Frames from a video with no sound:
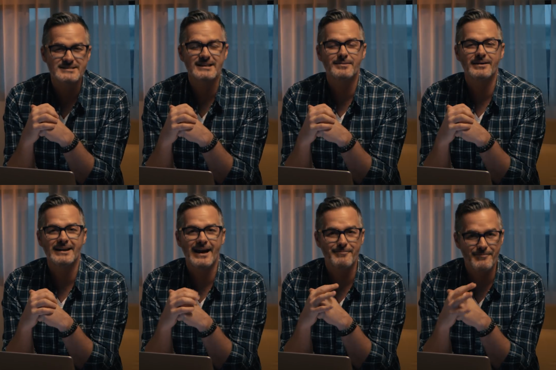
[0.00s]

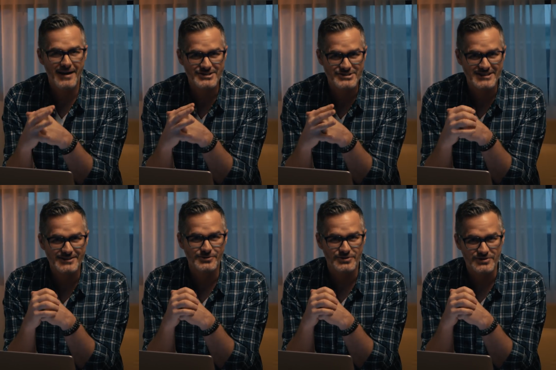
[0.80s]
célébrez la
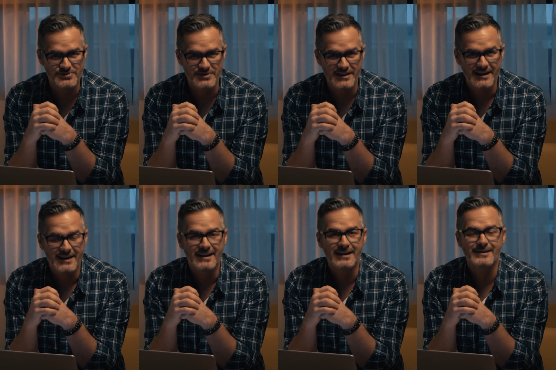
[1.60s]
magie d'aujourd'hui
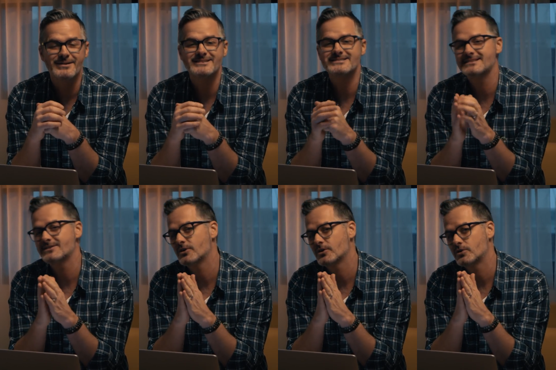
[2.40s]
et
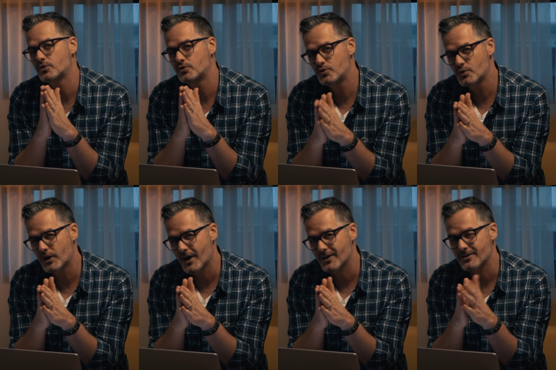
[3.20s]
merci de tout
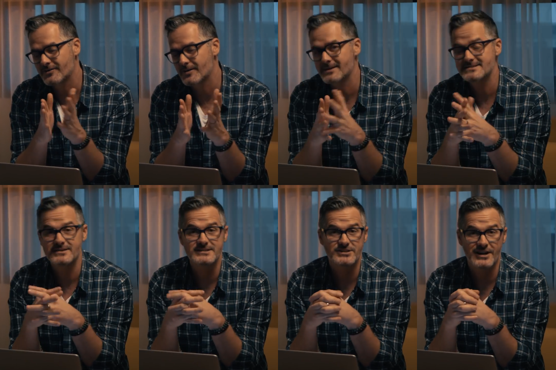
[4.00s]
cœur de faire partie
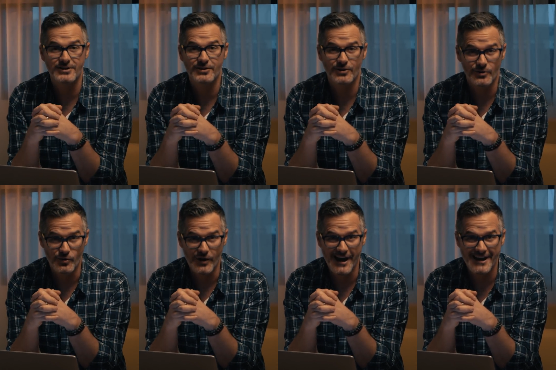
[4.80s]
de ces gens-là qui ont le
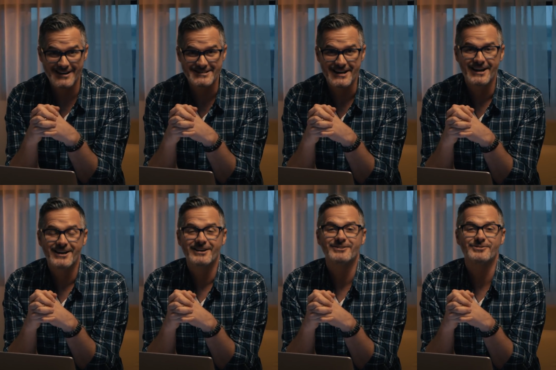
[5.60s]
courage
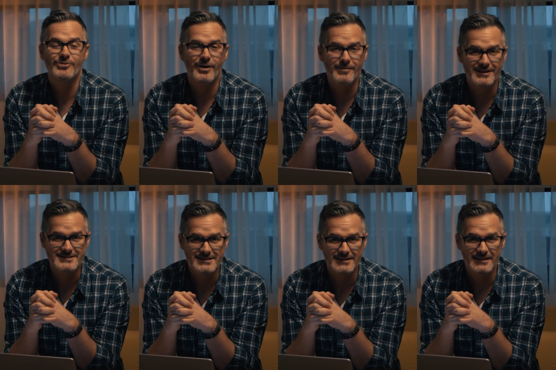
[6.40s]
de vouloir
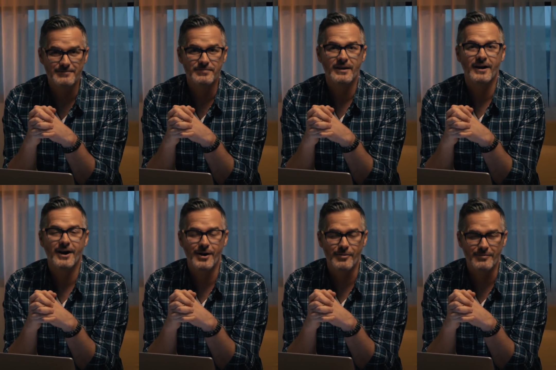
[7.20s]
bâtir
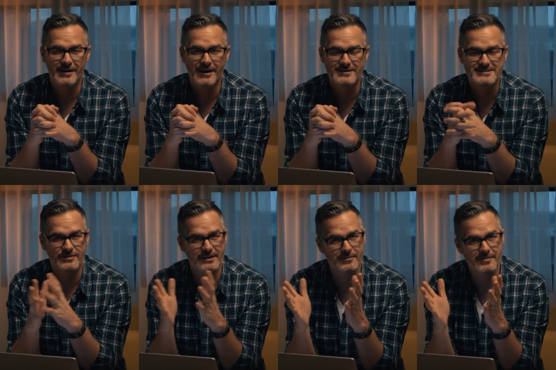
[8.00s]
un monde meilleur. C'était
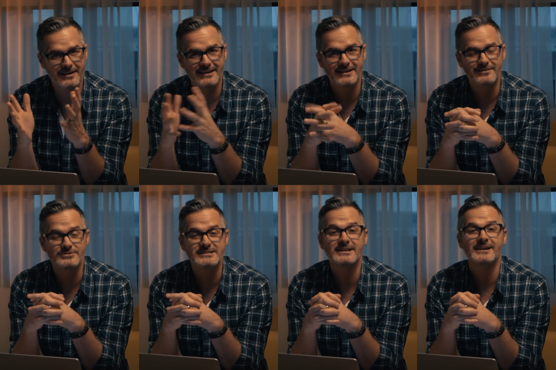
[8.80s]
votre ami Martin qui
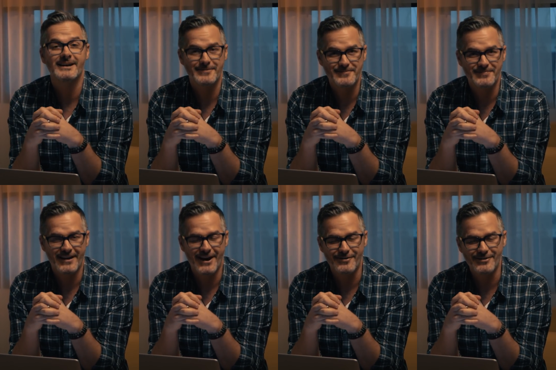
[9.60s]
vous dit
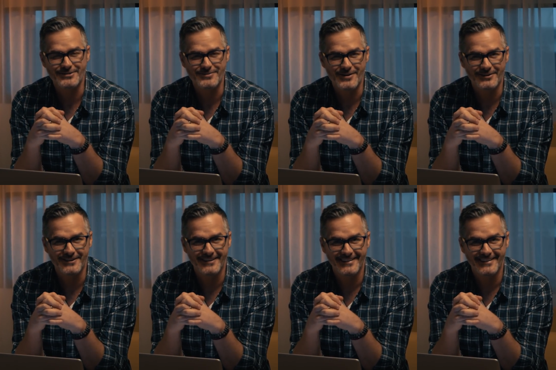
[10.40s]
au revoir tout le monde.